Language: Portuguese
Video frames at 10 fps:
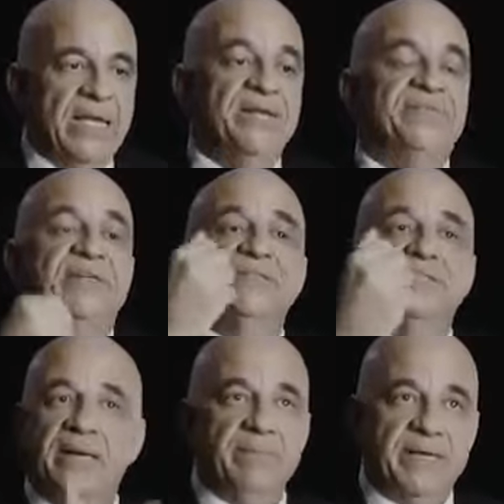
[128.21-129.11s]
Isso vai ser
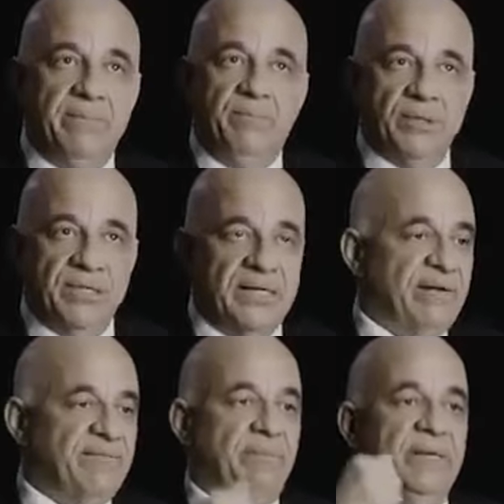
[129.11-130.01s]
extremamente importante.
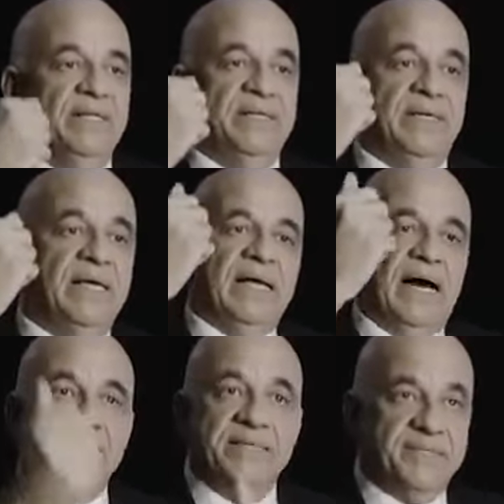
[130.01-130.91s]
Ela vai aprender
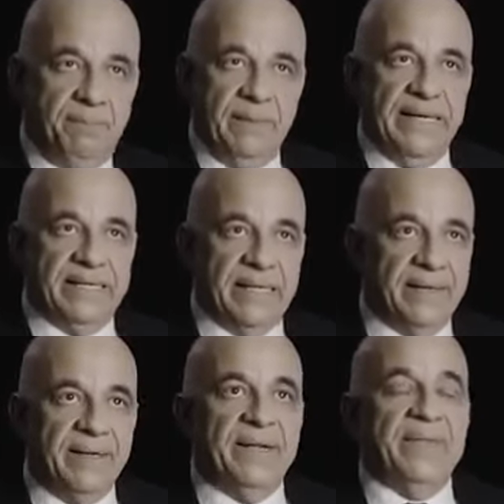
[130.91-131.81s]
a disciplina,
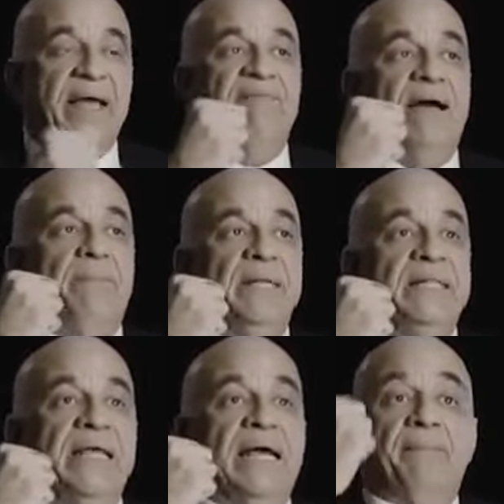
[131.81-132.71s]
ela vai
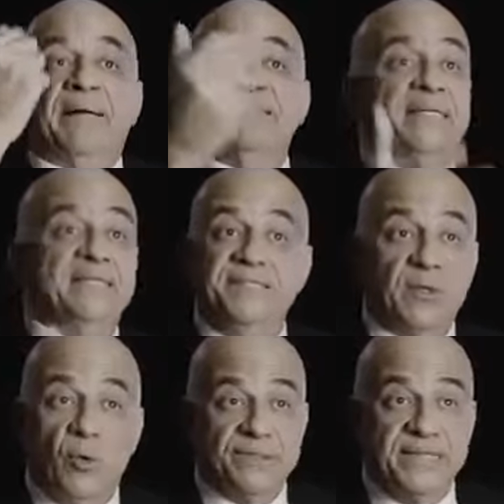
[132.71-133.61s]
aprender a capacidade de se
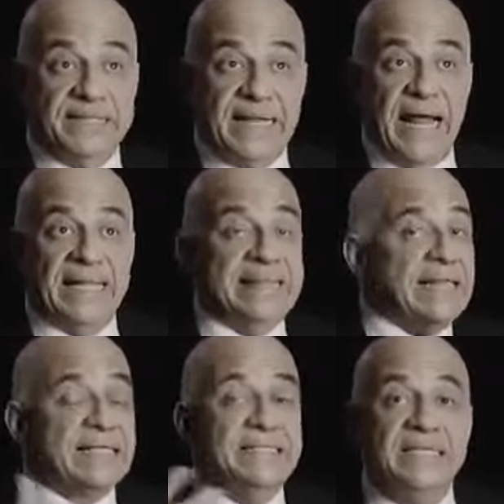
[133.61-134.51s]
concentrar.
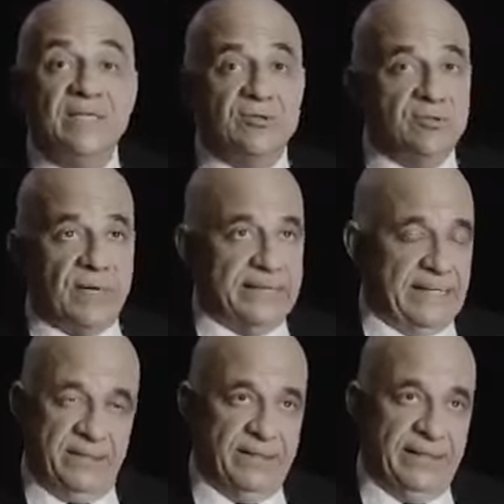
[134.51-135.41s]
Nada disso é
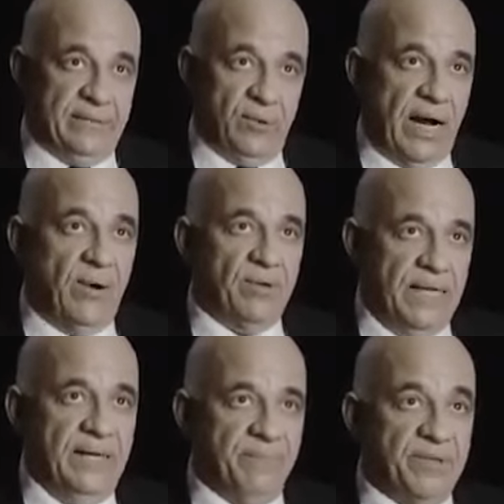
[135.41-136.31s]
nat natural.
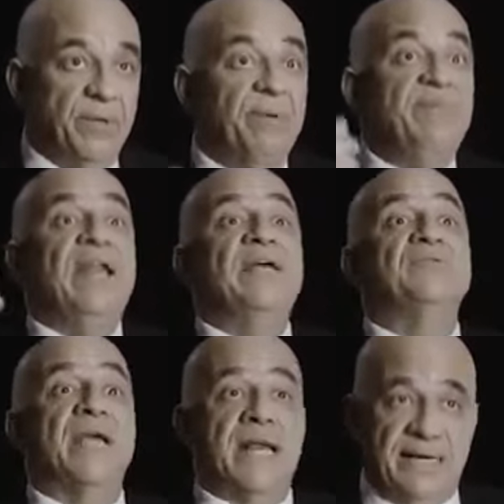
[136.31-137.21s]
Né? Isso é um
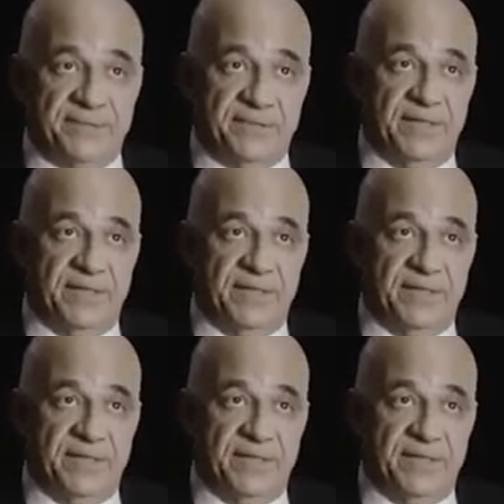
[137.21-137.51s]
privilégio de classe